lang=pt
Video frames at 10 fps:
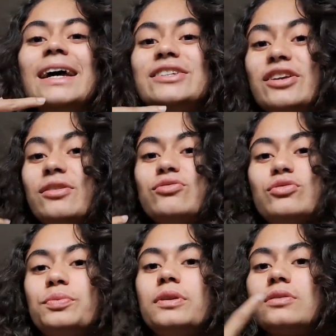Gente, eu
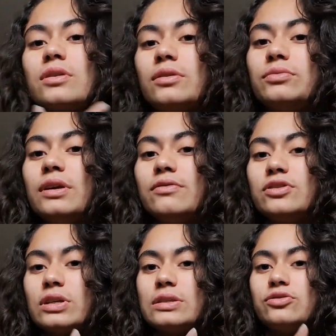juro por Deus que eu não tinha
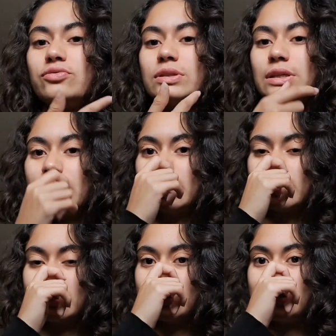visto essas duas
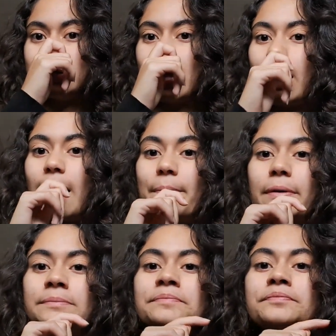crianças assim na
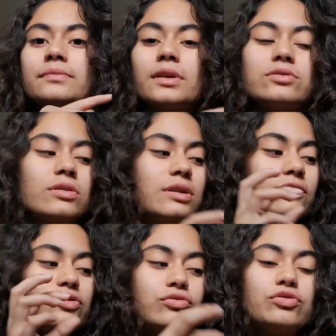capa. Eu só tinha
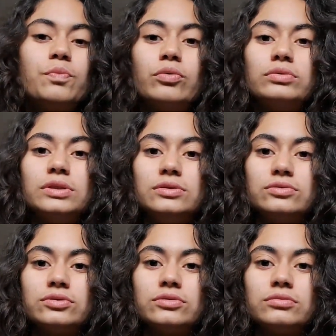visto os
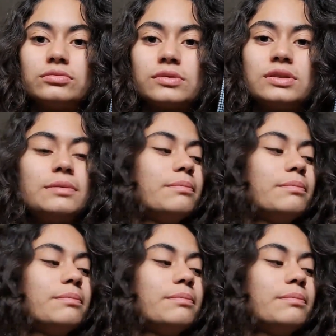pontinhos. Sim,